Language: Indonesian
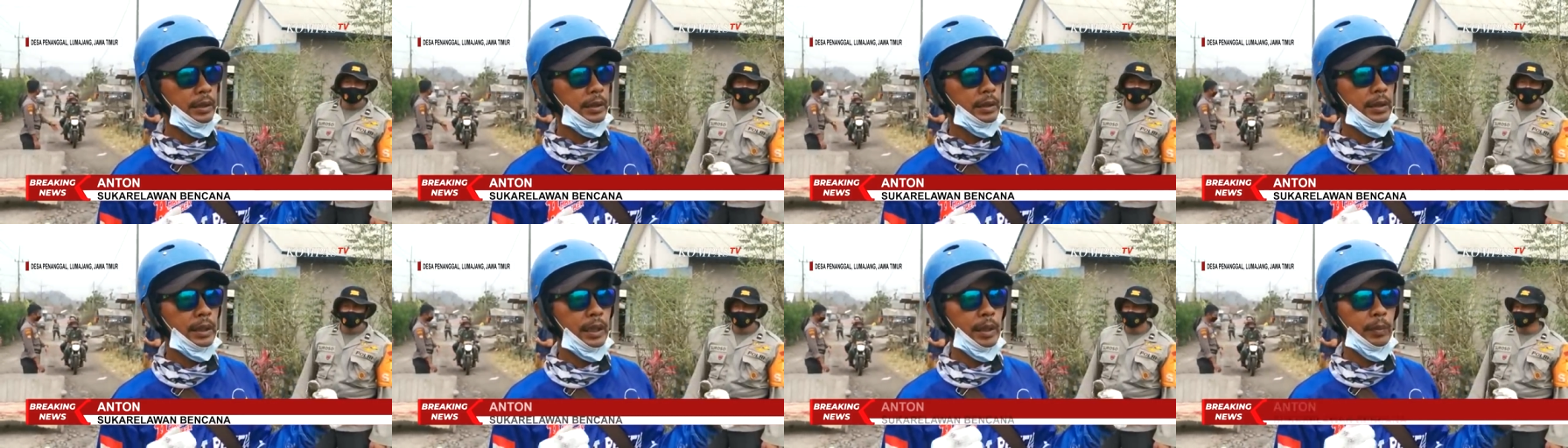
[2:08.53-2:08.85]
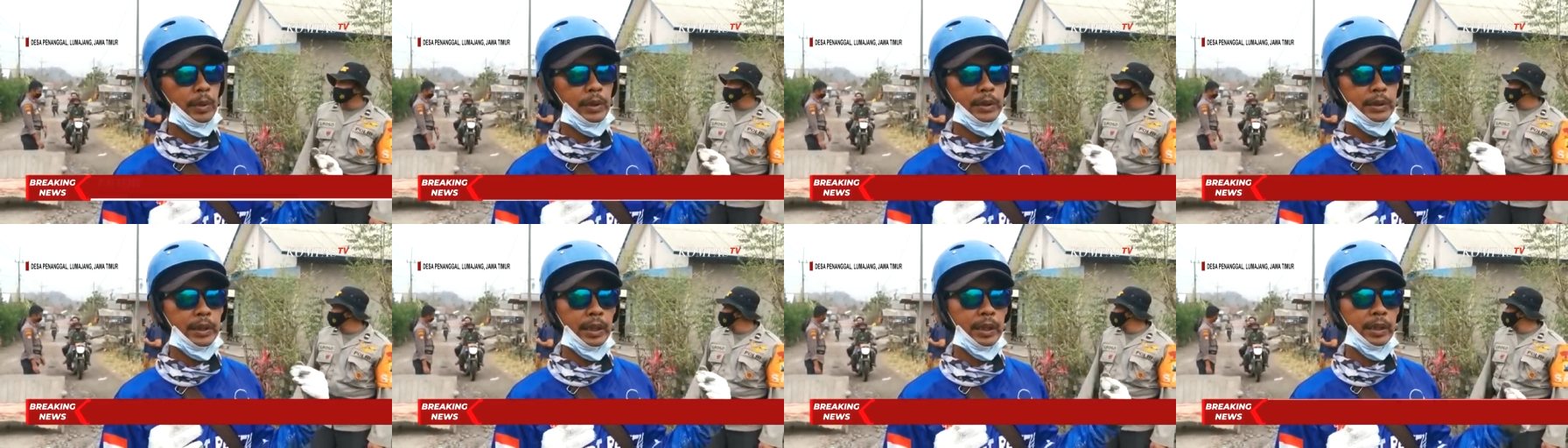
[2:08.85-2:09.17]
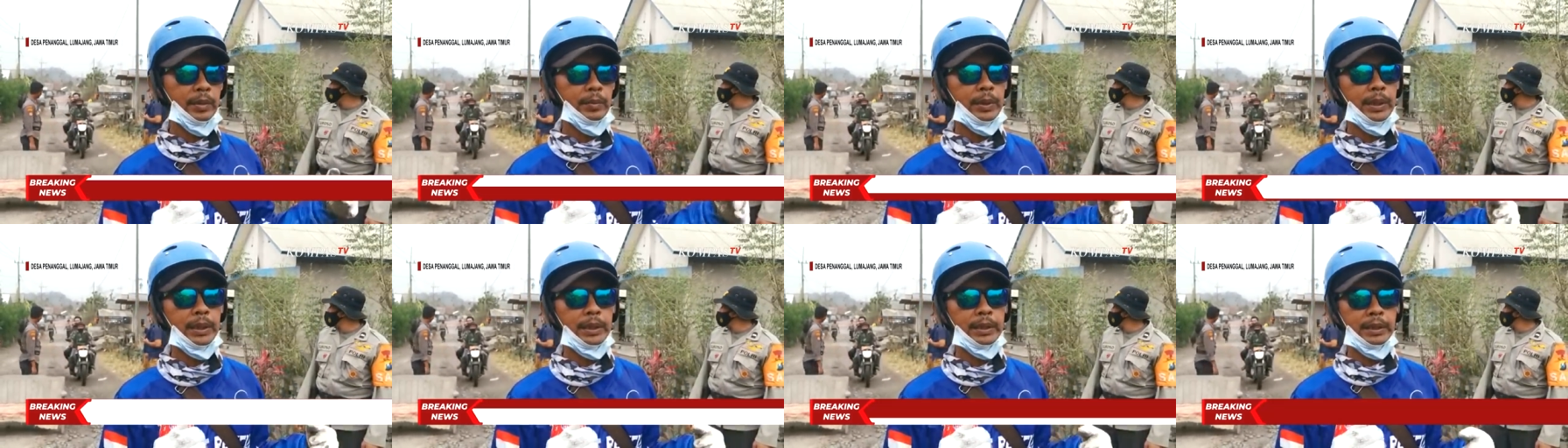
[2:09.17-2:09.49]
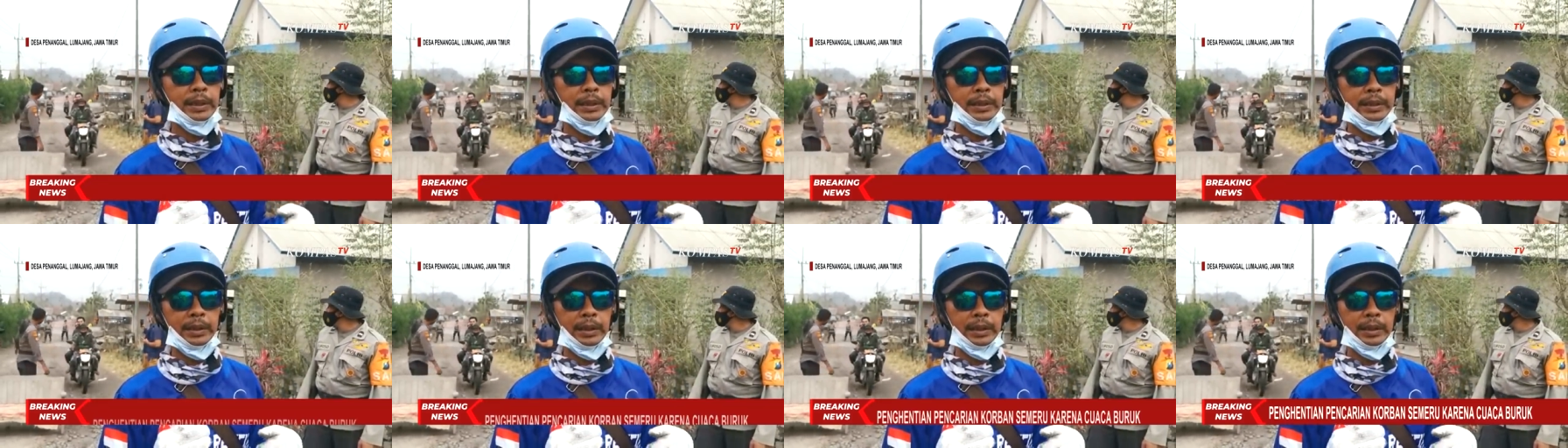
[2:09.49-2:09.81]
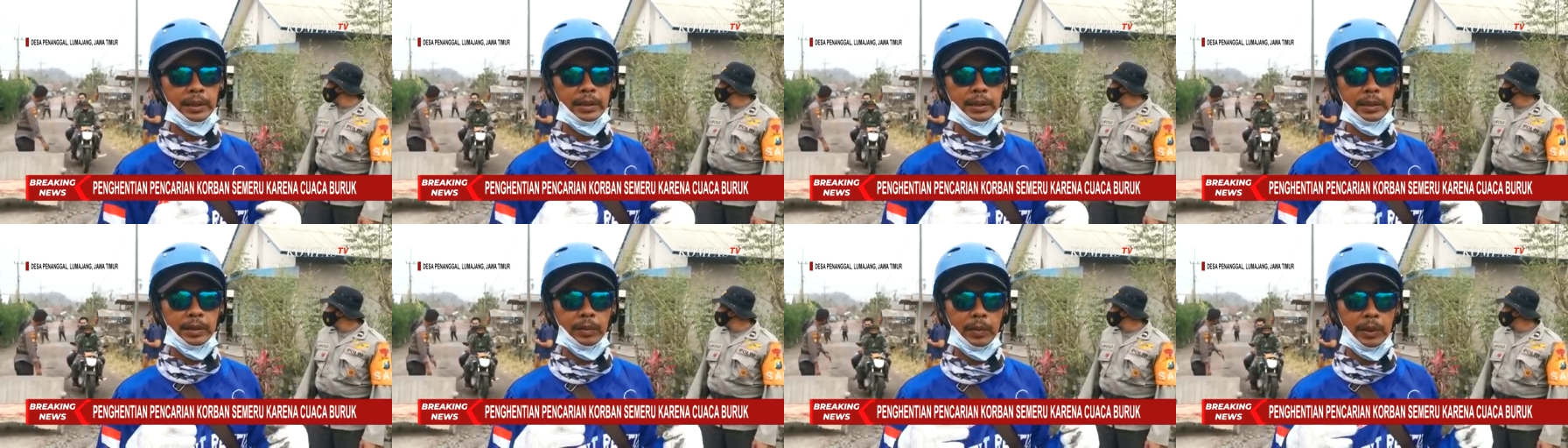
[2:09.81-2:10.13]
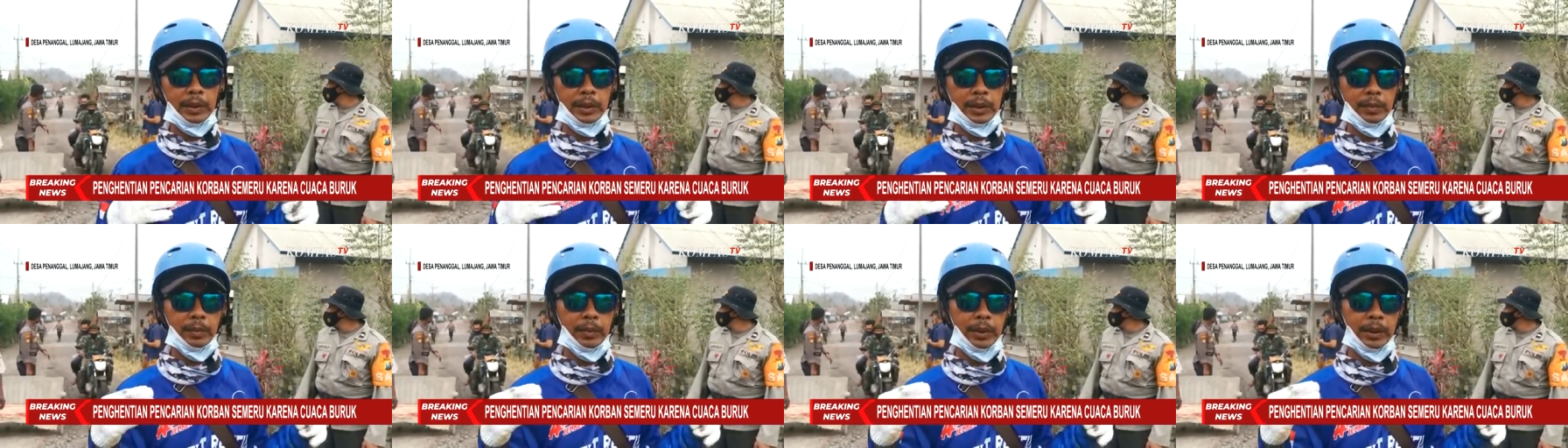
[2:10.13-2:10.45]
nggak bersahabat, uh -huh. jadi
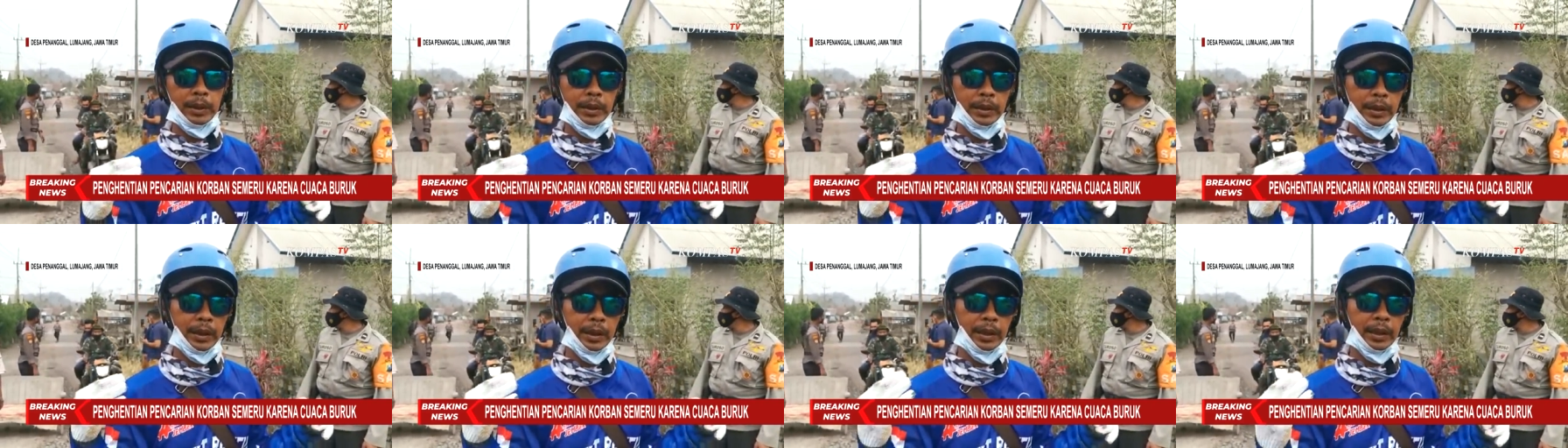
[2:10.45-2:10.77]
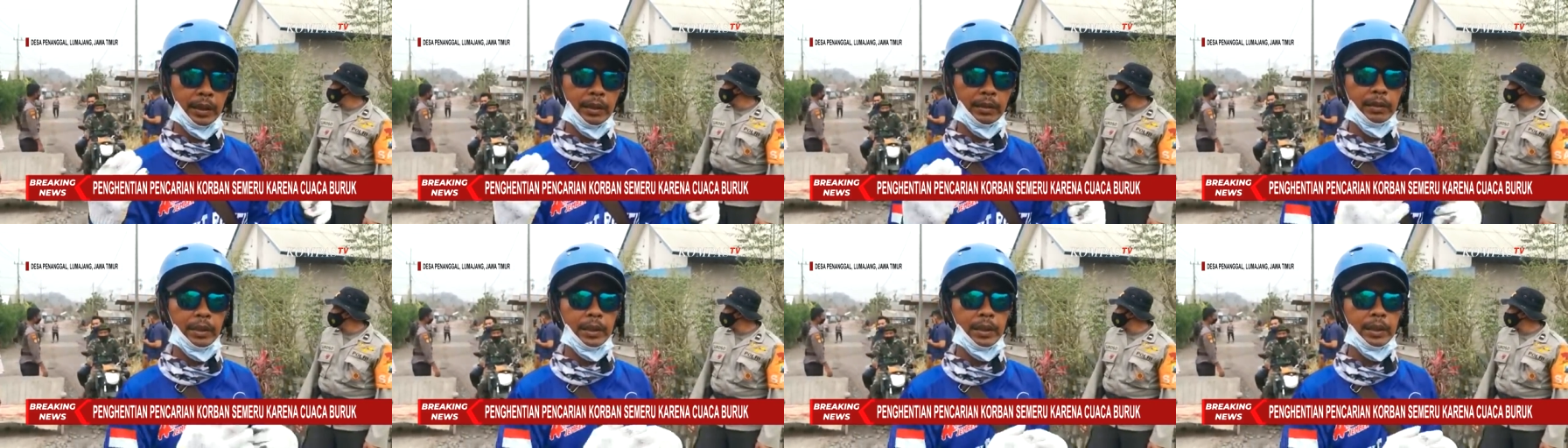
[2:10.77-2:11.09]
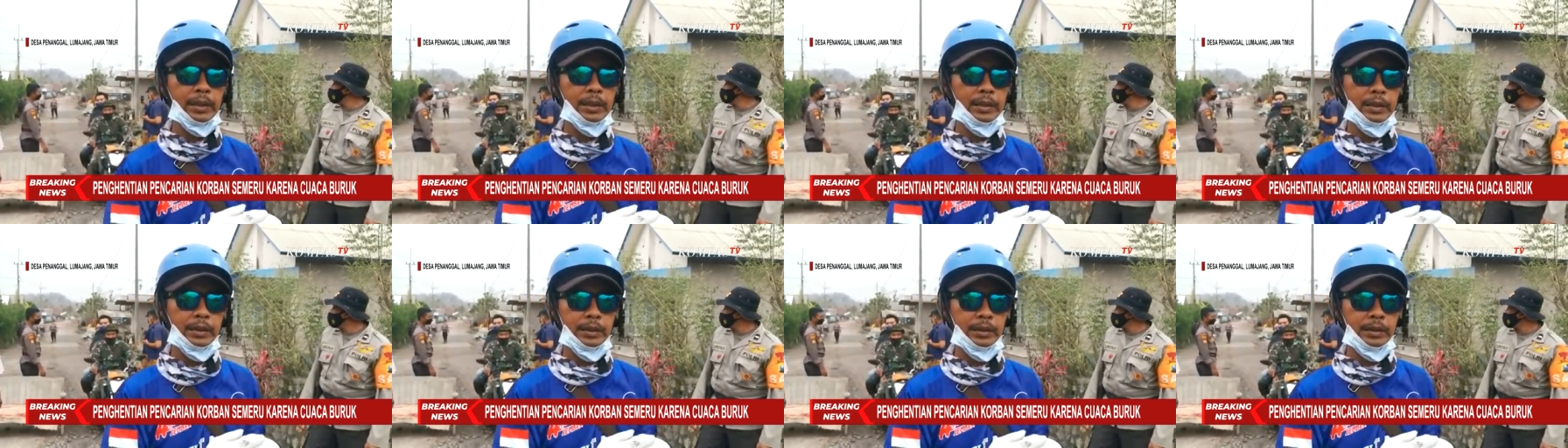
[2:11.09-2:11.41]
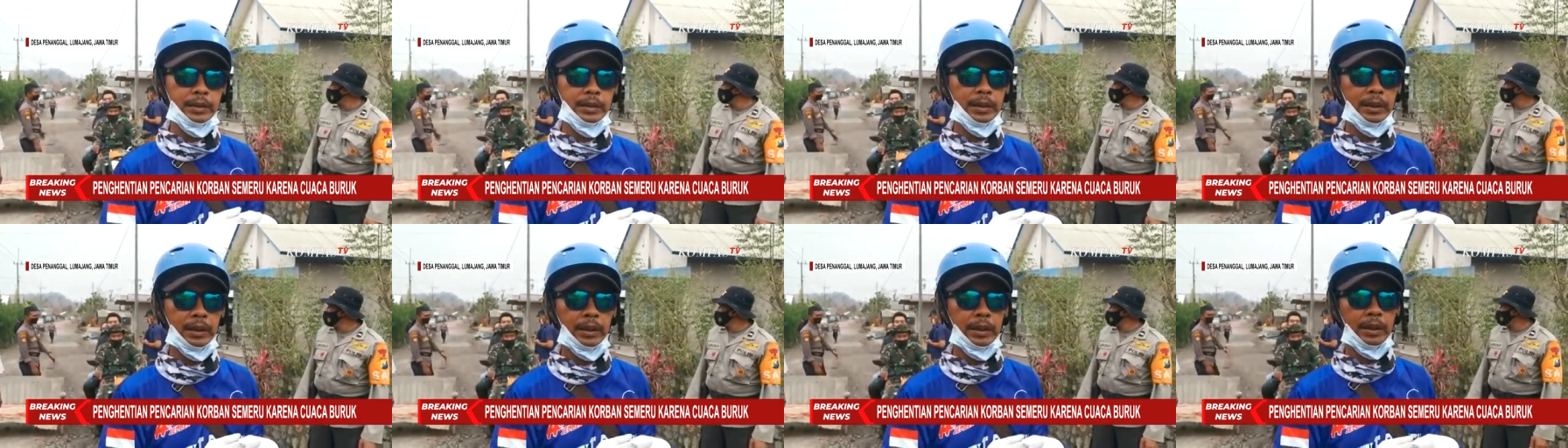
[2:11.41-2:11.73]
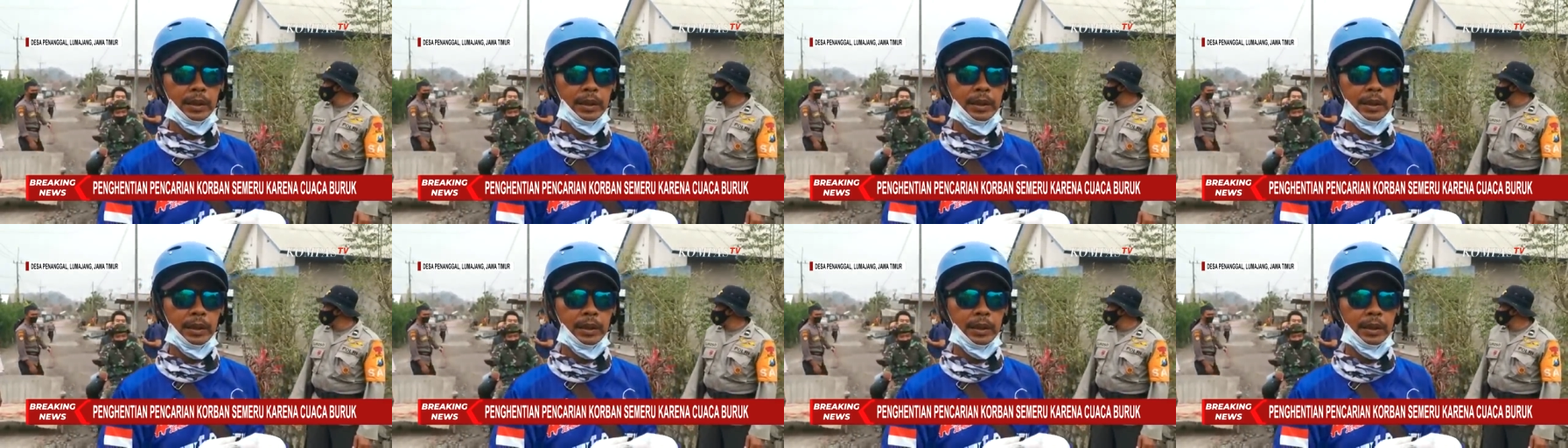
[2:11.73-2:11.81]
teman-teman relawan